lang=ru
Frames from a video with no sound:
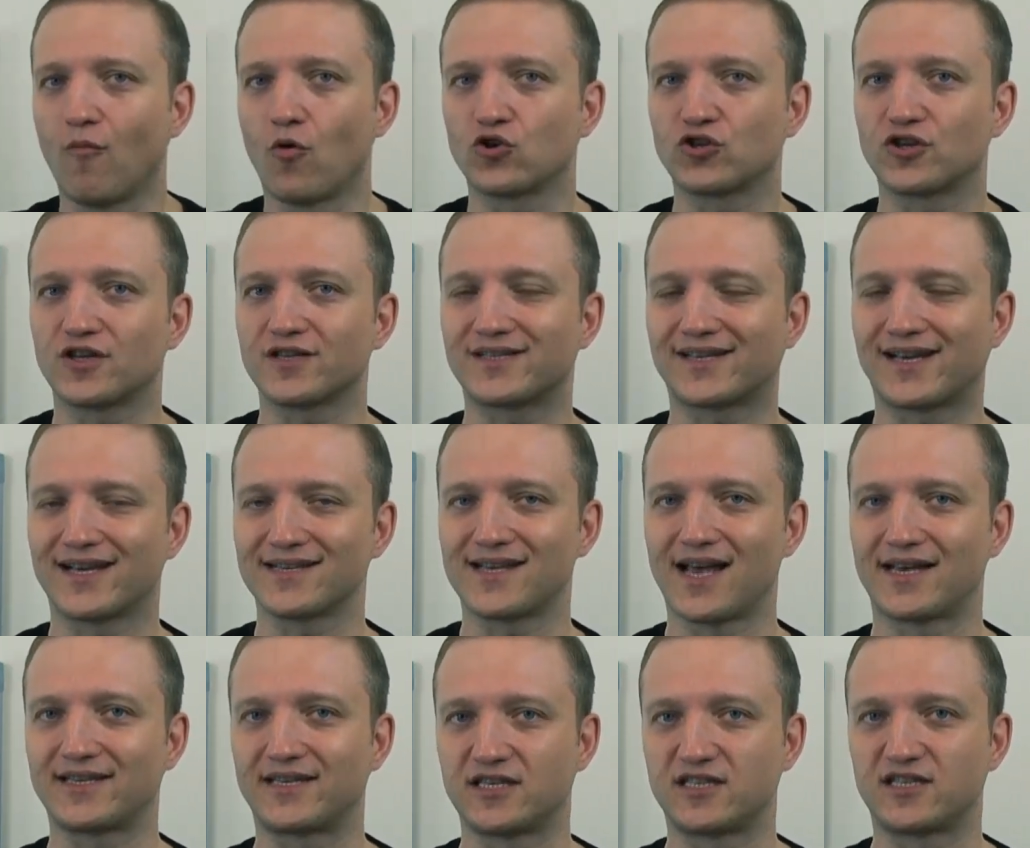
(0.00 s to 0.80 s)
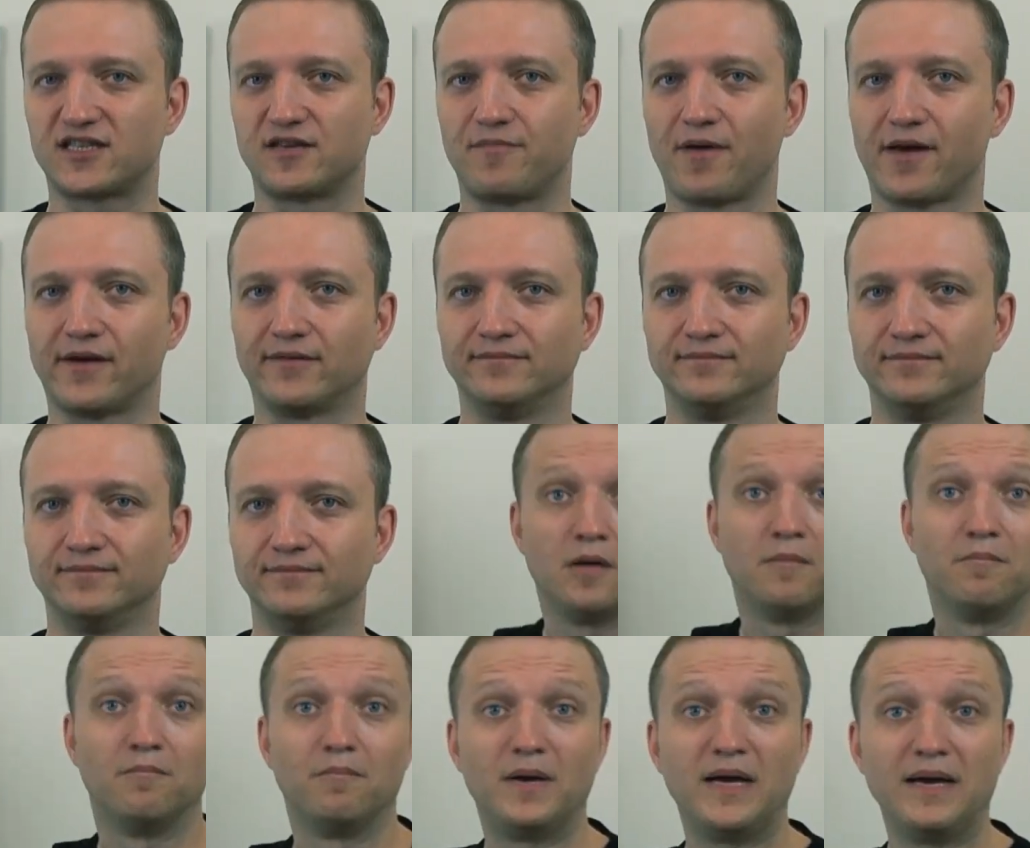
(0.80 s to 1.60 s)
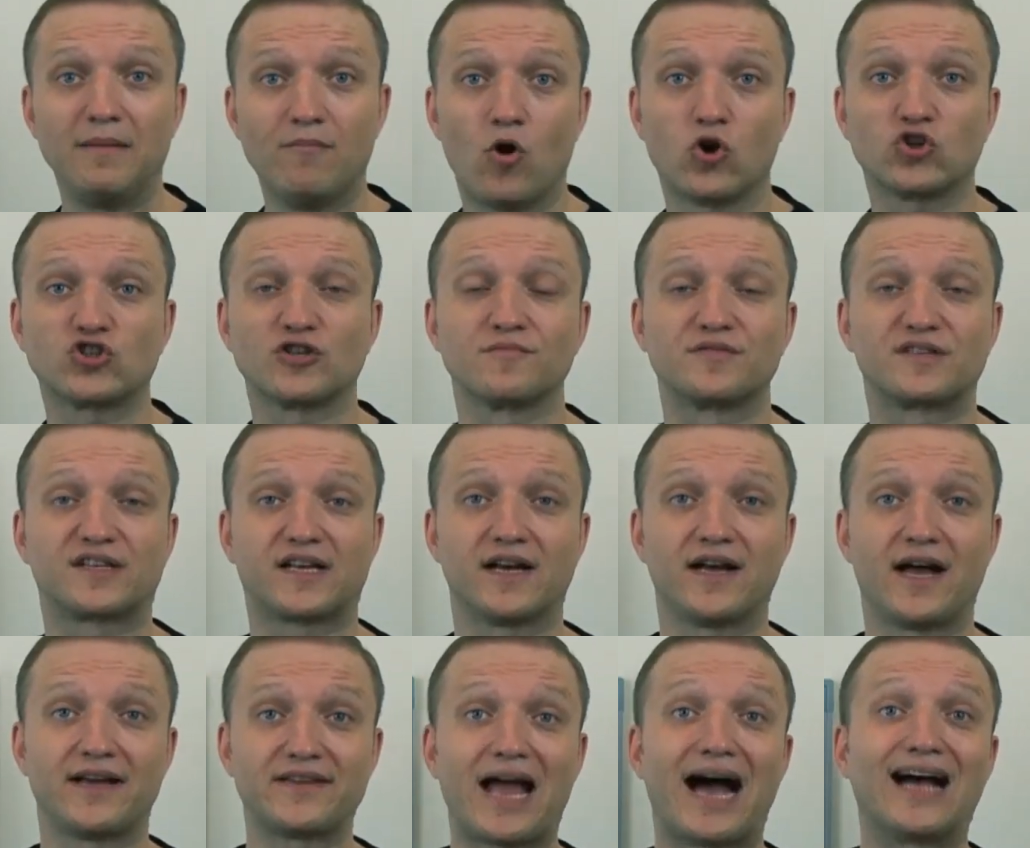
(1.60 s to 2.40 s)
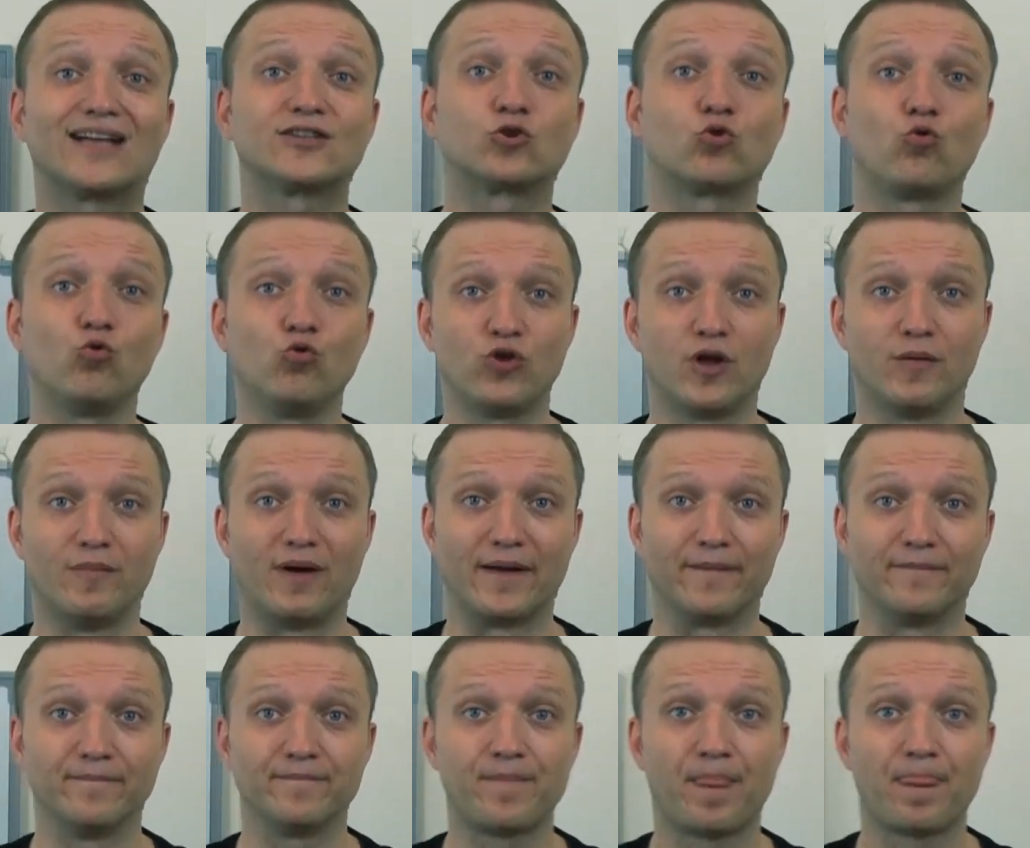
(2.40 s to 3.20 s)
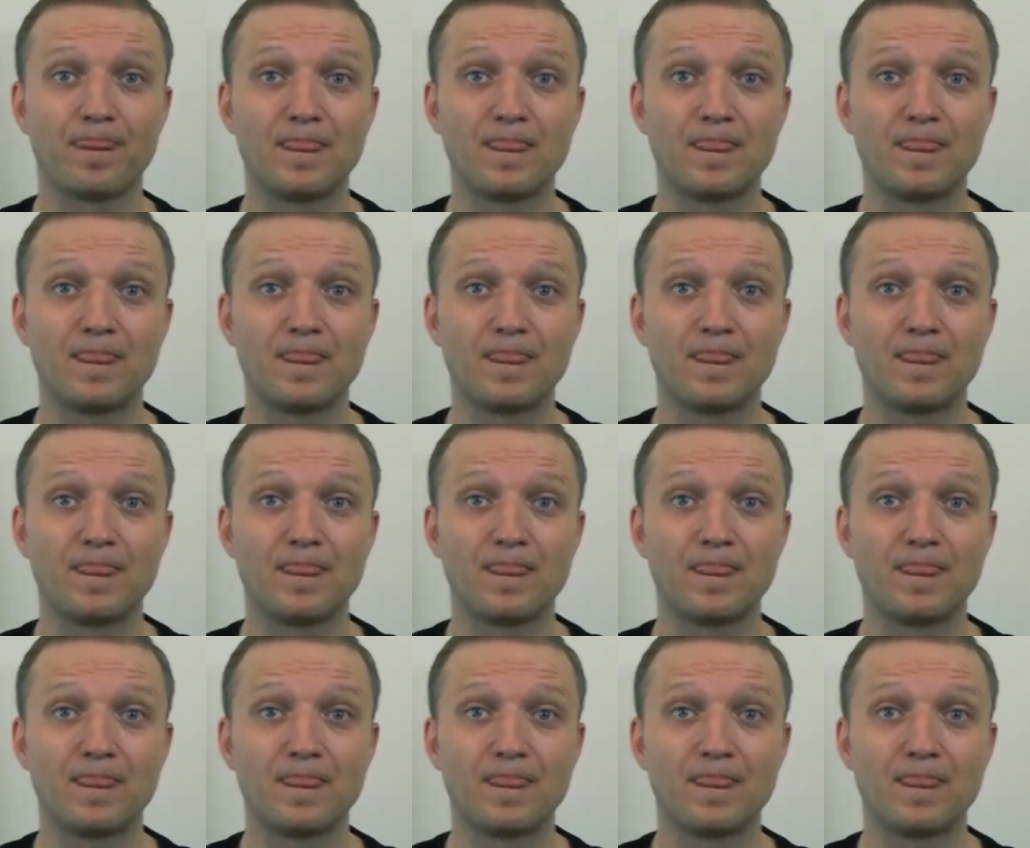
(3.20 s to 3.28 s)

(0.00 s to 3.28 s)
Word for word: можно сказать о себе? мы можем сказать, откуда мы.